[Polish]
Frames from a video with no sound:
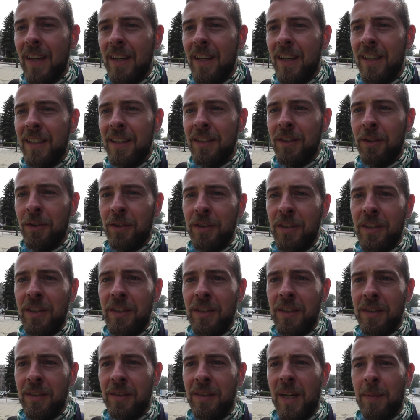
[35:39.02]
E, no
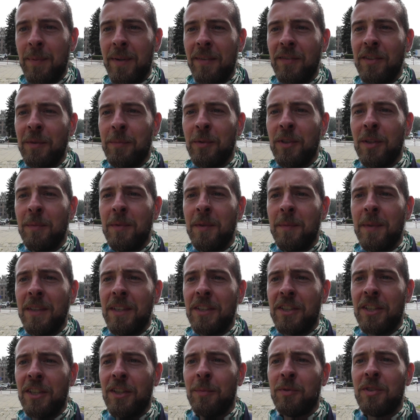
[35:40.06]
i ja prawdopodobnie
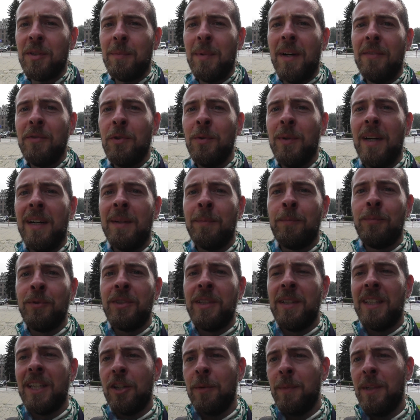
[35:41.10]
będę się dobrze bawił, a
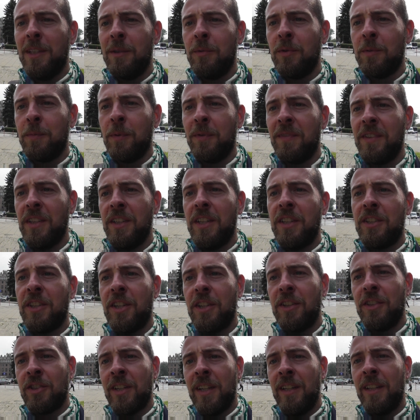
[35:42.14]
później tylko będę mógł powiedzieć,
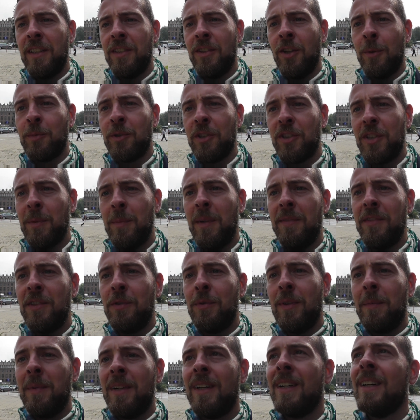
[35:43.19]
że dobrze się
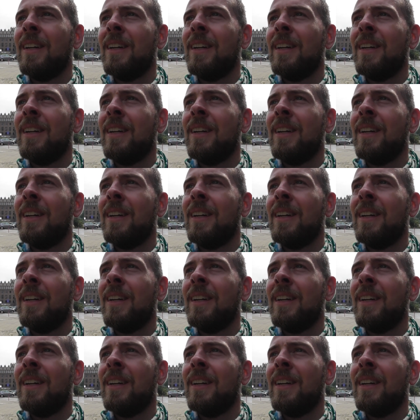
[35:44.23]
bawiłem.